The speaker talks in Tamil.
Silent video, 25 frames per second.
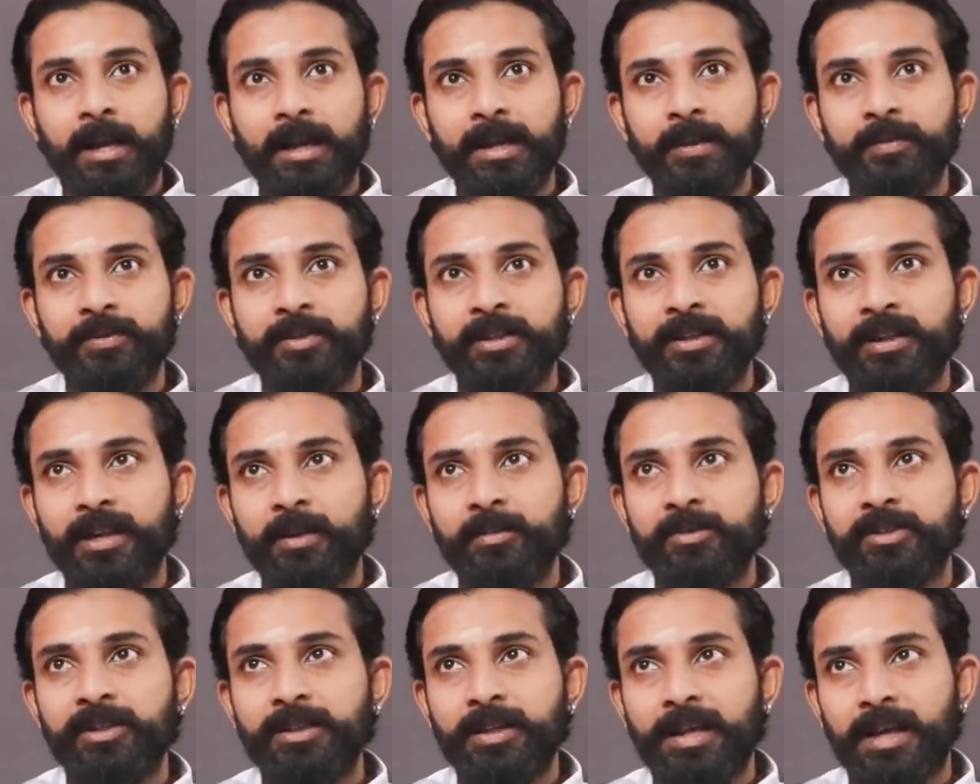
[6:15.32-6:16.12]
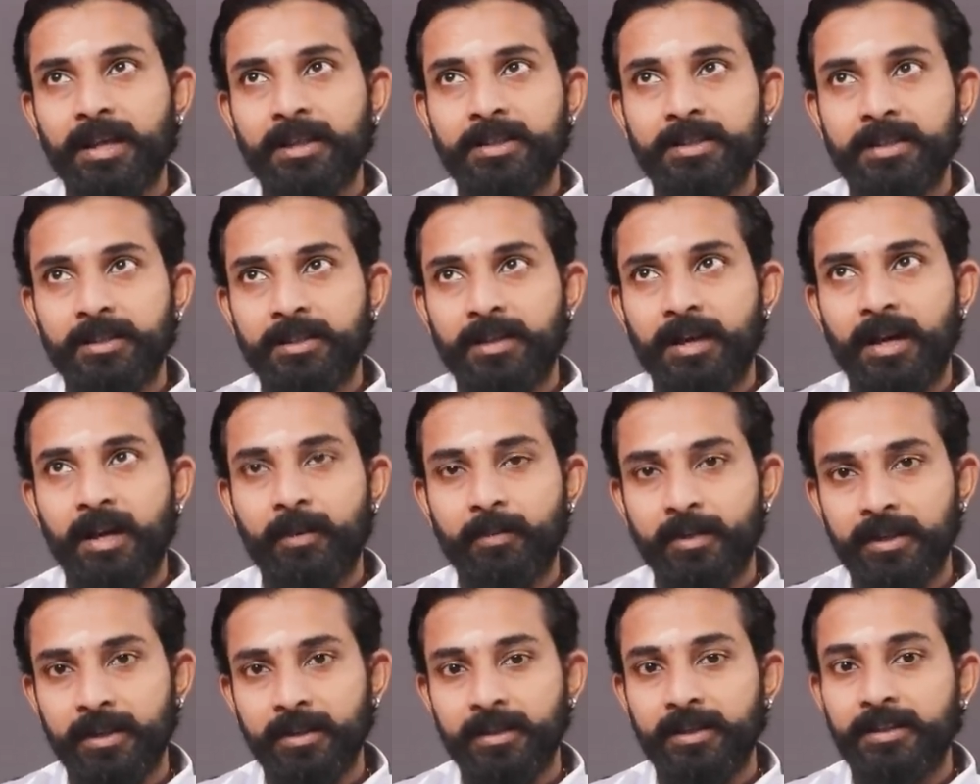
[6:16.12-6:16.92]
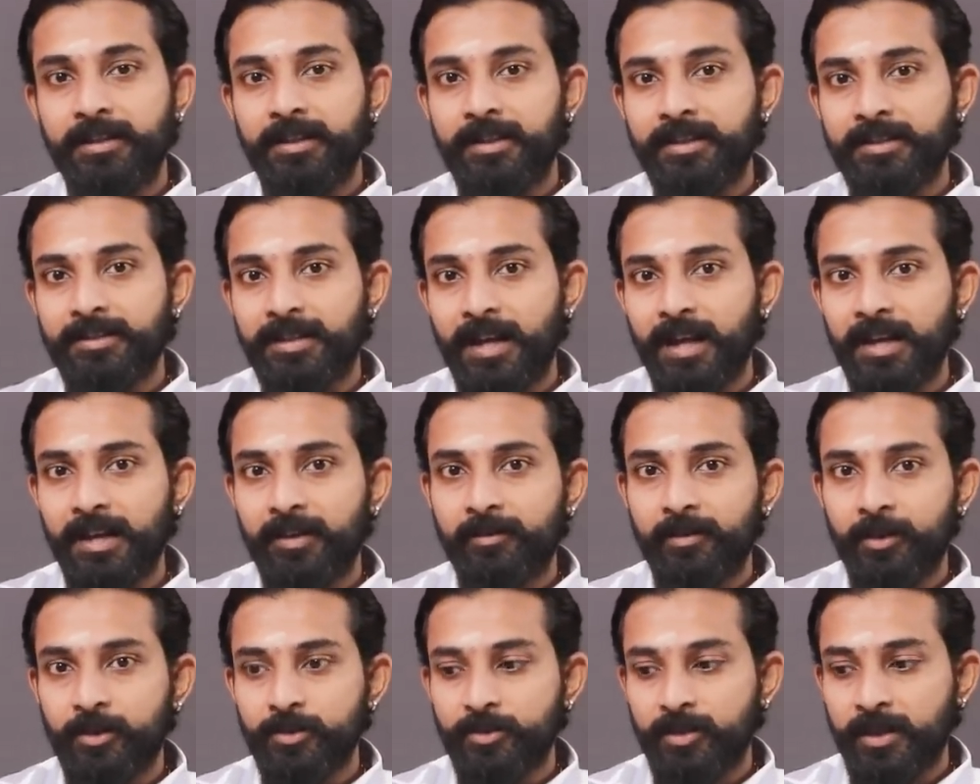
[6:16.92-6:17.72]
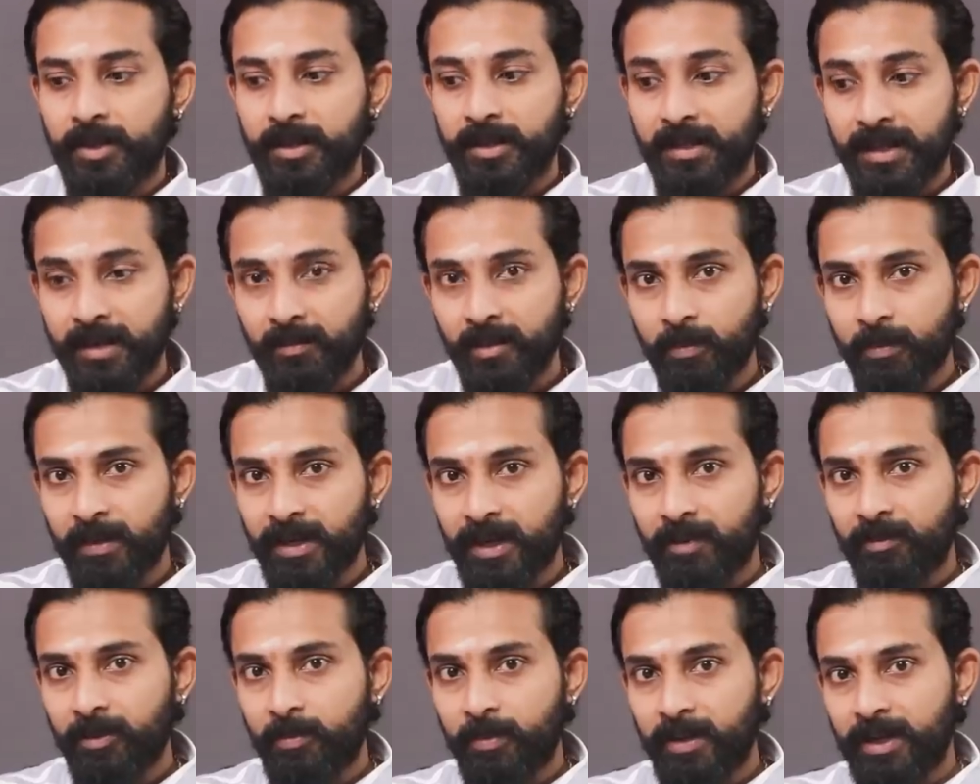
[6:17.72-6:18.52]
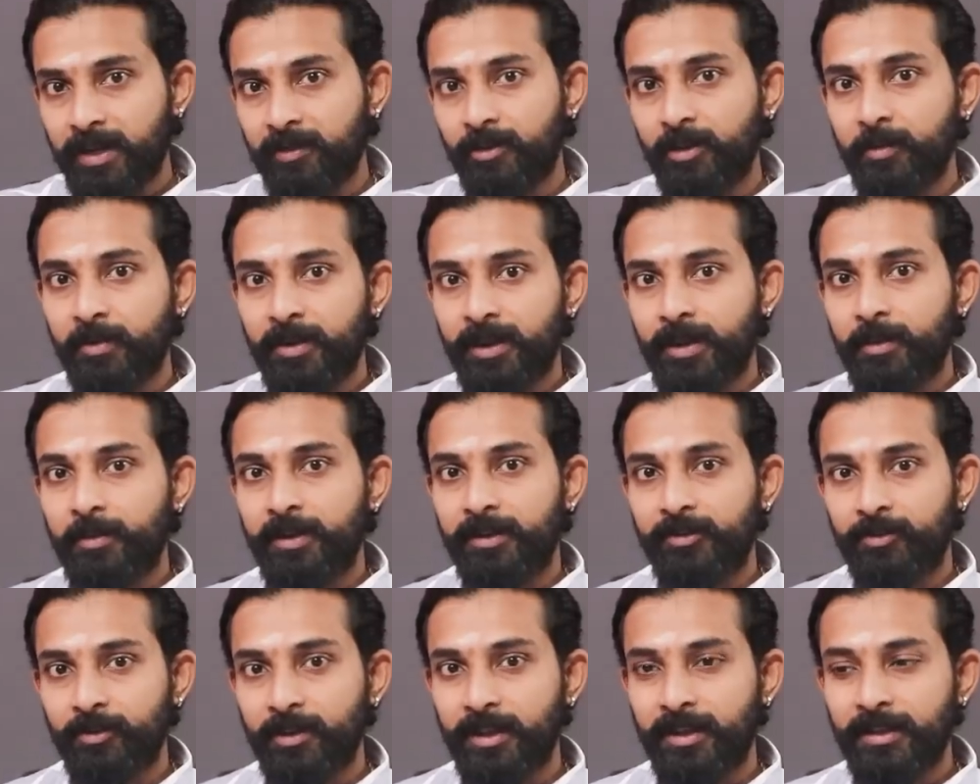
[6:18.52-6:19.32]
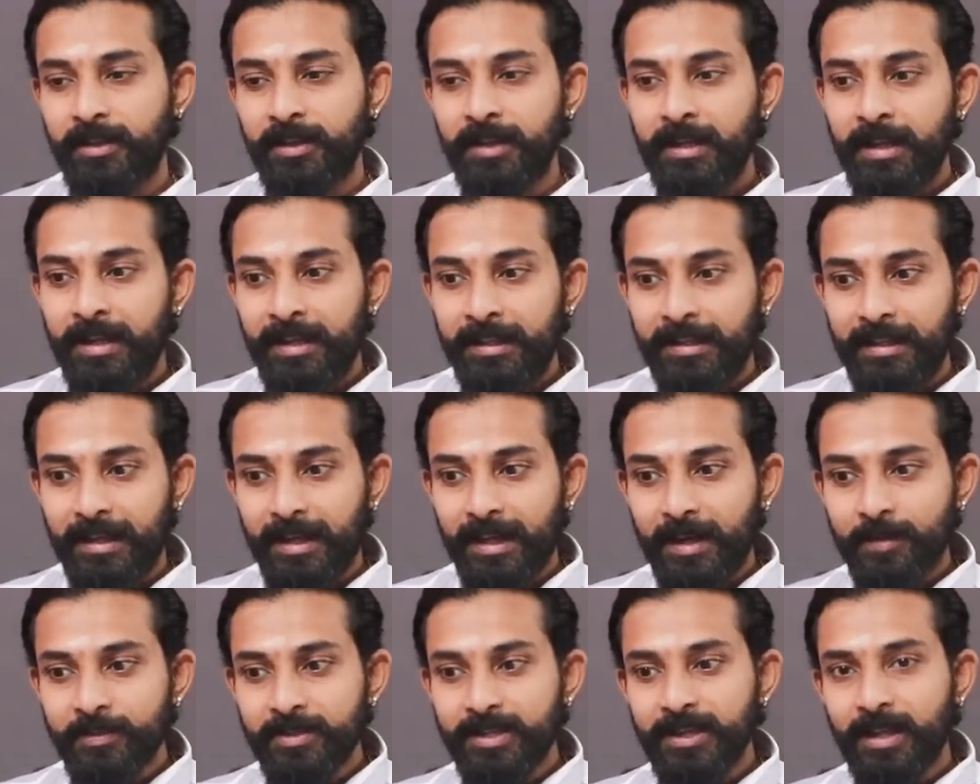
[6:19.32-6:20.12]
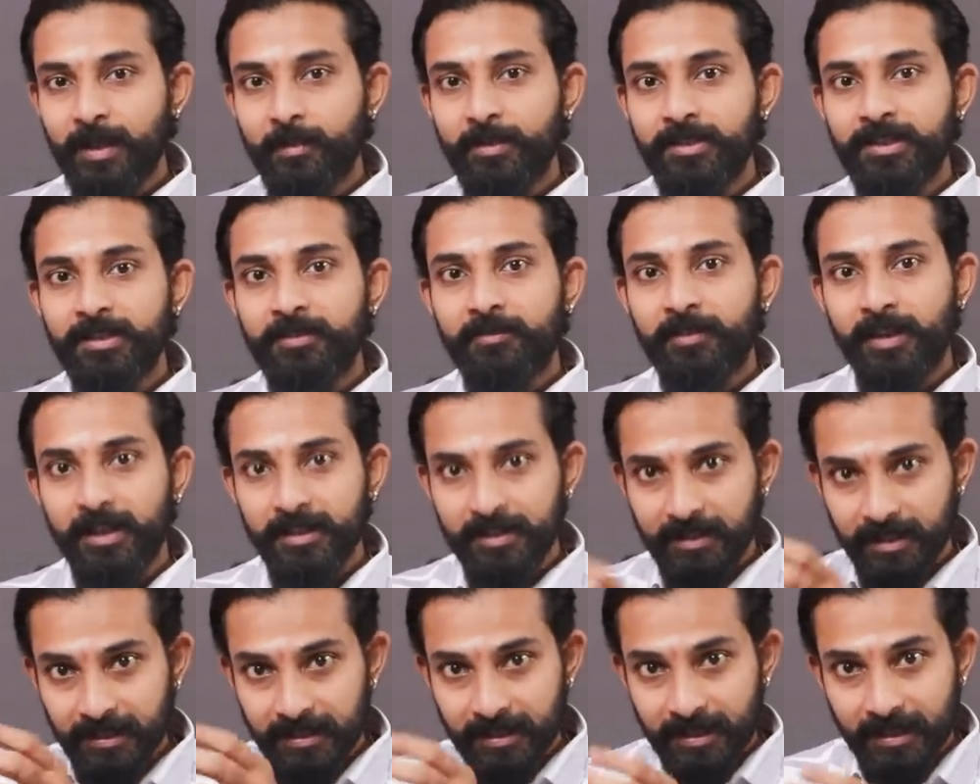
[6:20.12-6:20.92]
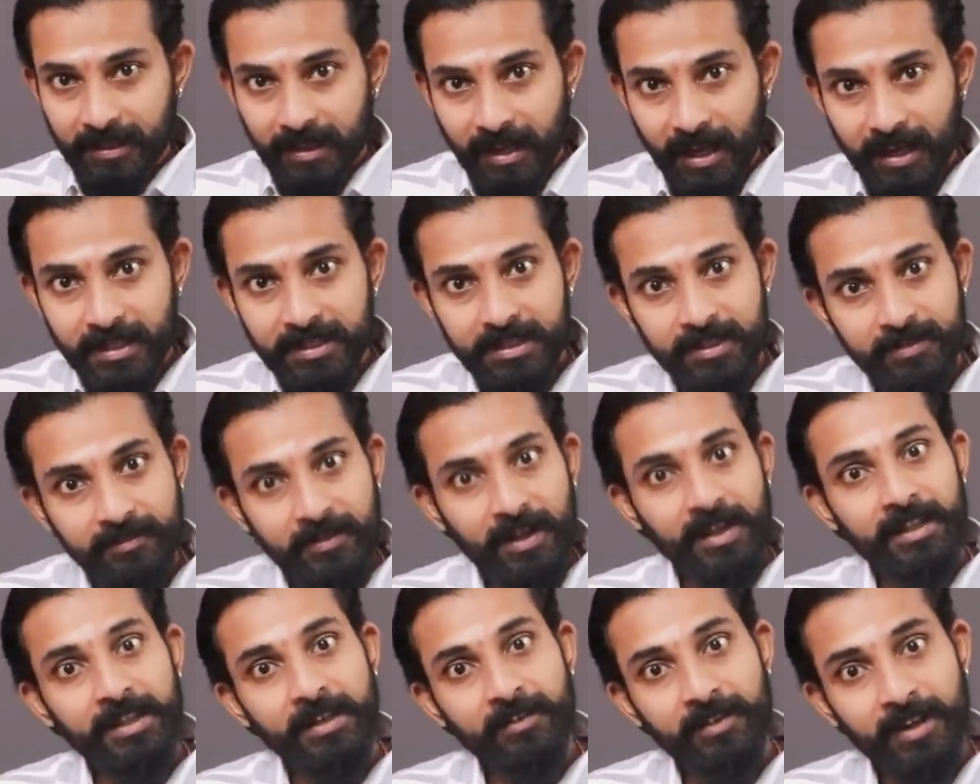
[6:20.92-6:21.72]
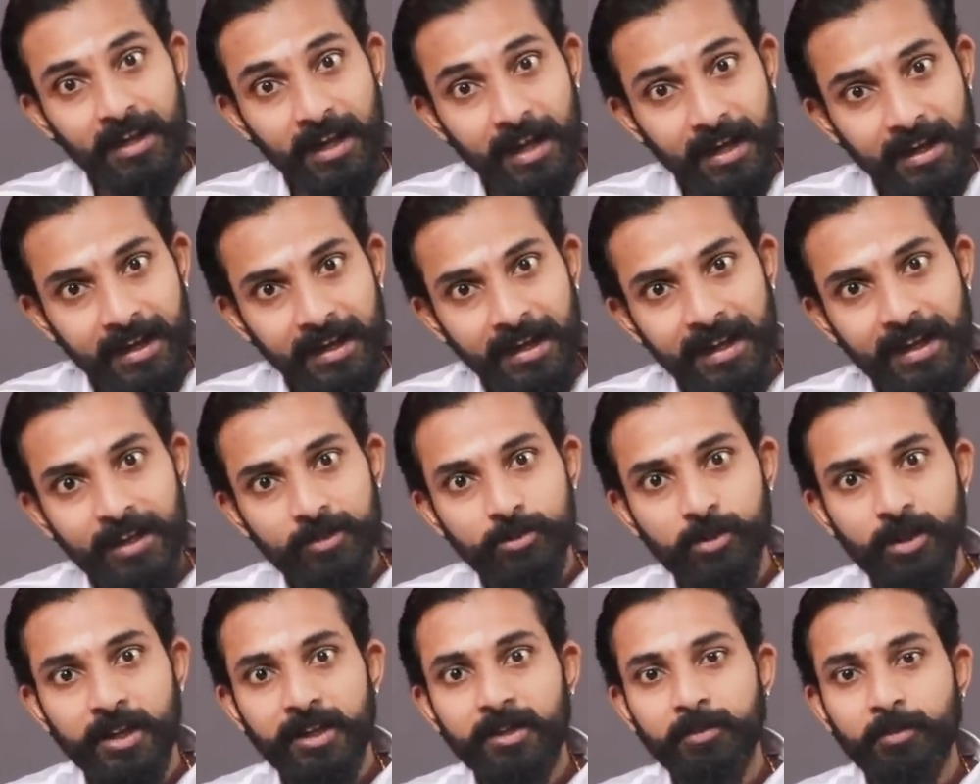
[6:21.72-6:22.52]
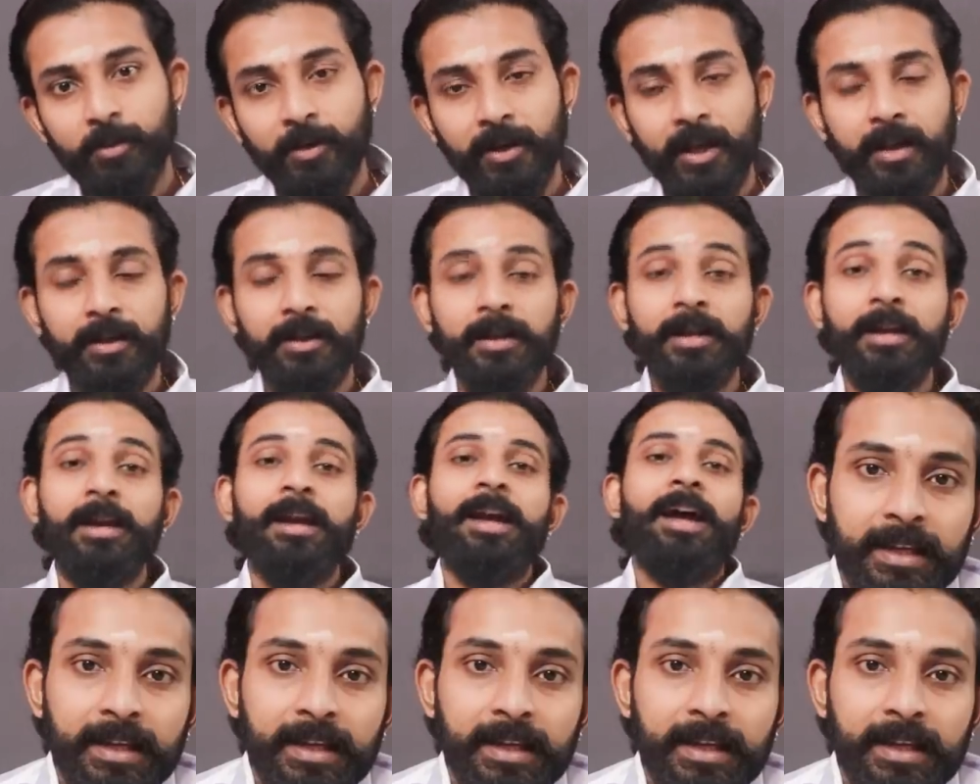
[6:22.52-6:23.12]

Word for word: கரப்ஷன் கமிஷன் கலெக்ஷன் அப்படின்னு திரு ஸ்டாலின் அவர்கள் சொன்னார் டெவலப்மெண்ட் டெவலப்மெண்ட் டெவலப்மெண்ட் அப்படின்னு சொன்னார் இந்த கரப்ஷன் கமிஷன் வார்த்தை திரு ராஜீவ்காந்தி அவர்கள் அன்னைக்கே சொல்லிட்டு போனார்